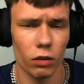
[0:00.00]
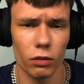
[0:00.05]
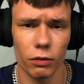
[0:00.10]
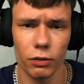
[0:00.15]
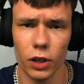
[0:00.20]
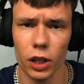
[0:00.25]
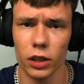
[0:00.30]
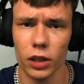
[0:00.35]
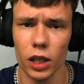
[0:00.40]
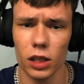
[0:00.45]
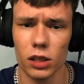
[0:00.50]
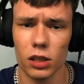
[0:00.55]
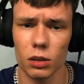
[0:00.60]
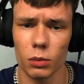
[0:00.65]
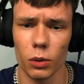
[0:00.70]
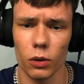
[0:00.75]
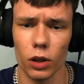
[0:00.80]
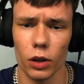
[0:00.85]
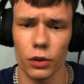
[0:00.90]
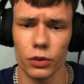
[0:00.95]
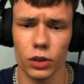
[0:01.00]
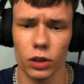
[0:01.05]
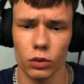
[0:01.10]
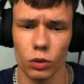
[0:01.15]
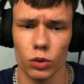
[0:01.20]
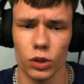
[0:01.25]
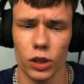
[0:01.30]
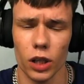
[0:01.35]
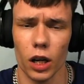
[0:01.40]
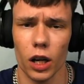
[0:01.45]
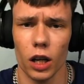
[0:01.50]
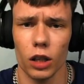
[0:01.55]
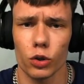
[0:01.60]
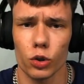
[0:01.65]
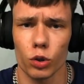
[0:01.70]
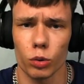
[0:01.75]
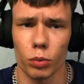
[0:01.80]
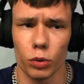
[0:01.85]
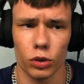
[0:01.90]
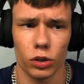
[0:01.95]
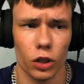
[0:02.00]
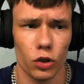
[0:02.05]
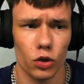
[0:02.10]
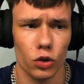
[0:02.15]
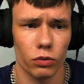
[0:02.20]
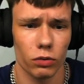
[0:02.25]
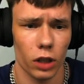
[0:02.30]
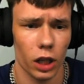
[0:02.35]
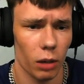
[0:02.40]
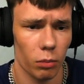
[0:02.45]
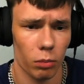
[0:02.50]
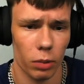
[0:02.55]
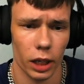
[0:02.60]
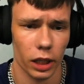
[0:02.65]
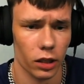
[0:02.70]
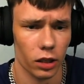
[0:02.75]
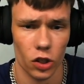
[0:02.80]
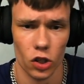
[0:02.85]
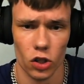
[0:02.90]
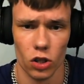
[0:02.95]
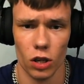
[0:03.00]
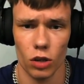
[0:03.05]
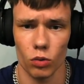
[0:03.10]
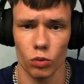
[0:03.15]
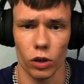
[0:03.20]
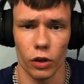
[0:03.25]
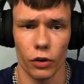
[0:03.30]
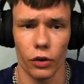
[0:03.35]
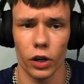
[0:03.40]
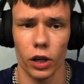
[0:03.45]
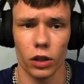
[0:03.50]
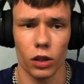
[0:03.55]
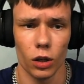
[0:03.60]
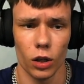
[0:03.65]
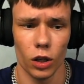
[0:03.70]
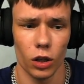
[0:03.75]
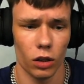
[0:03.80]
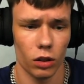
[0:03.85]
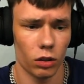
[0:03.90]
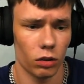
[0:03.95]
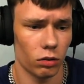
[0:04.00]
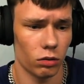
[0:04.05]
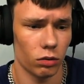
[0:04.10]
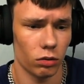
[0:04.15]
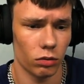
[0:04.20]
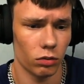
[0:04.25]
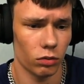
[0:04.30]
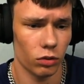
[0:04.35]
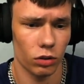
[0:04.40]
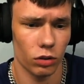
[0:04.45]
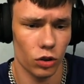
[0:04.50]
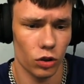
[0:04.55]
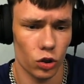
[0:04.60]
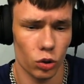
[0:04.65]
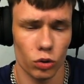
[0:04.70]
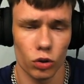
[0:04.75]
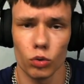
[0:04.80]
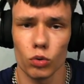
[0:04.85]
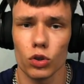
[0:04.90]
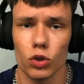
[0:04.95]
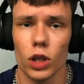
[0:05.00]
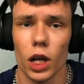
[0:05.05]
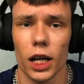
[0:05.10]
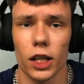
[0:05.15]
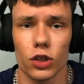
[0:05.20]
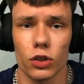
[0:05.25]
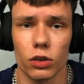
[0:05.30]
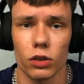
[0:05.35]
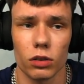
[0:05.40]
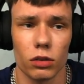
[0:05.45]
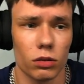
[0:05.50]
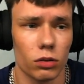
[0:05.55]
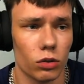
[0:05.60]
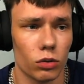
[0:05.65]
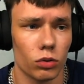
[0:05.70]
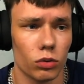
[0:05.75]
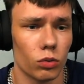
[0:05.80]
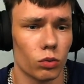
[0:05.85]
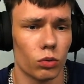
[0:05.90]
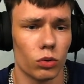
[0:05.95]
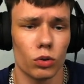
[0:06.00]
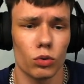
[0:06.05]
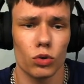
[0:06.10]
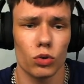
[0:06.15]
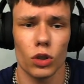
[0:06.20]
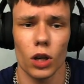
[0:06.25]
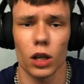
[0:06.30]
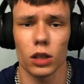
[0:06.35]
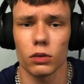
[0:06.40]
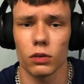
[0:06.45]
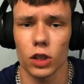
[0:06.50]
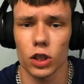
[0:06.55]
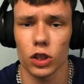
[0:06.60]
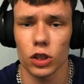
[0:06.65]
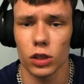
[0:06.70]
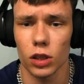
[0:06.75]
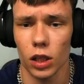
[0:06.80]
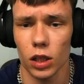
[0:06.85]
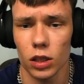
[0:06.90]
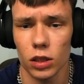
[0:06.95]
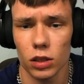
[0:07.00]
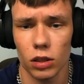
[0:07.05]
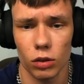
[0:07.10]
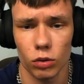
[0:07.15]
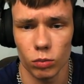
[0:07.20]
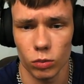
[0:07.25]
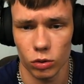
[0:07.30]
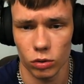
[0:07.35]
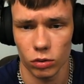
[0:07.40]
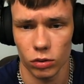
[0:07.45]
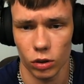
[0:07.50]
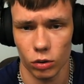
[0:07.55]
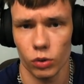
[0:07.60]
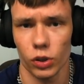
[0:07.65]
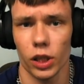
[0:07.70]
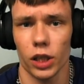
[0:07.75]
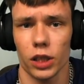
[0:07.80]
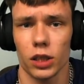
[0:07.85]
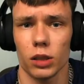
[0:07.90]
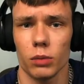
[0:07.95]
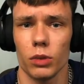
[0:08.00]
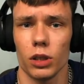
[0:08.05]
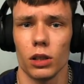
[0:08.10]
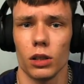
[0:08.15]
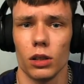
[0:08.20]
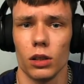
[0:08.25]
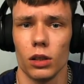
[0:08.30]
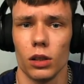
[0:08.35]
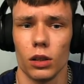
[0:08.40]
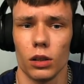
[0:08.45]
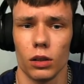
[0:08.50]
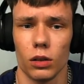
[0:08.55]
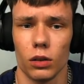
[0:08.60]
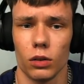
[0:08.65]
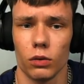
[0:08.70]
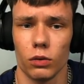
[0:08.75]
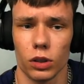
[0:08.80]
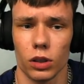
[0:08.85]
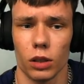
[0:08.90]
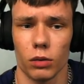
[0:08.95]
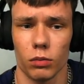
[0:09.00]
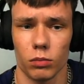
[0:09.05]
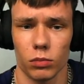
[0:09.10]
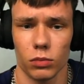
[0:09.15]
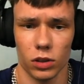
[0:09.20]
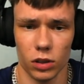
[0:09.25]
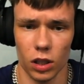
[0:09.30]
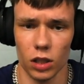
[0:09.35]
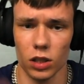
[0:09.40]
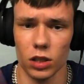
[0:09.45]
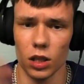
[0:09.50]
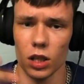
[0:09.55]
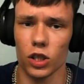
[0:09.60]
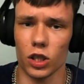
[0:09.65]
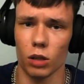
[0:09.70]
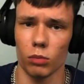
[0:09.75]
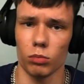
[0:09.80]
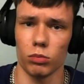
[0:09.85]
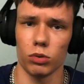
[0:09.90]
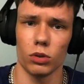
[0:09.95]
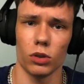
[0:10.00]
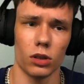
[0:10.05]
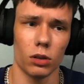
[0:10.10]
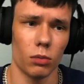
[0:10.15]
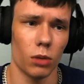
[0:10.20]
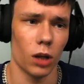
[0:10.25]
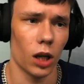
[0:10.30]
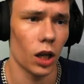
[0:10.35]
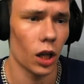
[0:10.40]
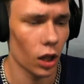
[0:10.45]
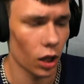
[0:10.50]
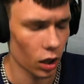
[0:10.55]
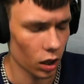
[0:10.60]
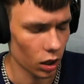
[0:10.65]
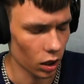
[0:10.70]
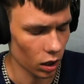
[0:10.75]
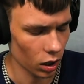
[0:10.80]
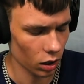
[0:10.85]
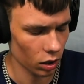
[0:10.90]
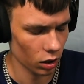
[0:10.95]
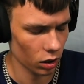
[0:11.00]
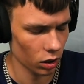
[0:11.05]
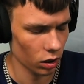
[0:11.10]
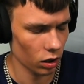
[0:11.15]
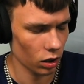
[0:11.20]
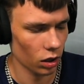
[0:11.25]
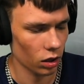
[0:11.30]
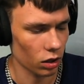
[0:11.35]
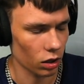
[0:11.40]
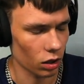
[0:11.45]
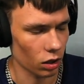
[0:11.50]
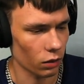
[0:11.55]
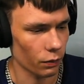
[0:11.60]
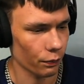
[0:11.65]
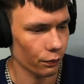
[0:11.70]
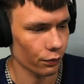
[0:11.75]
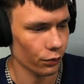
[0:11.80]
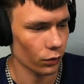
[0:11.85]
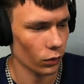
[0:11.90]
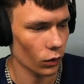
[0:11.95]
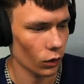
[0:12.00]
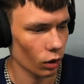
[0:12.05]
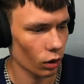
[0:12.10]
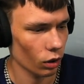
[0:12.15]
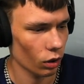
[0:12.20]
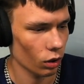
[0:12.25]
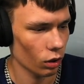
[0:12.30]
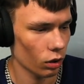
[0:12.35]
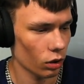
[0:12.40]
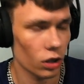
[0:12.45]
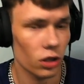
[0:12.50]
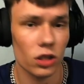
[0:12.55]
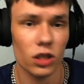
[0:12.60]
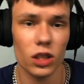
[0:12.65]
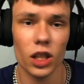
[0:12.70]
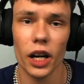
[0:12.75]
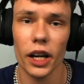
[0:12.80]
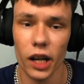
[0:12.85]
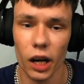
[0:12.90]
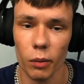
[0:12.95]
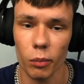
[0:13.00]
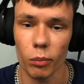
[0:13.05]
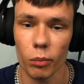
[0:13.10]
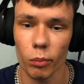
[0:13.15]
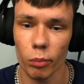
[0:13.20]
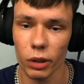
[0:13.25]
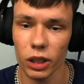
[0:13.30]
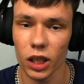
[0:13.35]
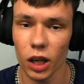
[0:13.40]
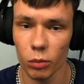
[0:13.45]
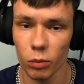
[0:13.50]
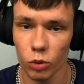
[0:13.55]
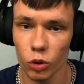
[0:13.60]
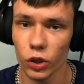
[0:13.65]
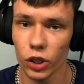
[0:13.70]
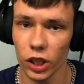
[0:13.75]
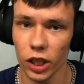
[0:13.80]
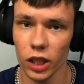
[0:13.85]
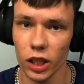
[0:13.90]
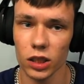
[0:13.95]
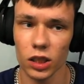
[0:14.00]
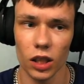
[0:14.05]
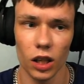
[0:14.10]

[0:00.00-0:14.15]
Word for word: ВКонтакте добавляю всех друзья, галочку просто хочу ВК, блядь, не дают, говорят, э, еще не нуждается, не, ну, не нуждается ваша страница, я думаю, нихуя себе, вы там сосача будете. А, и это, Инстаграм подо мной есть.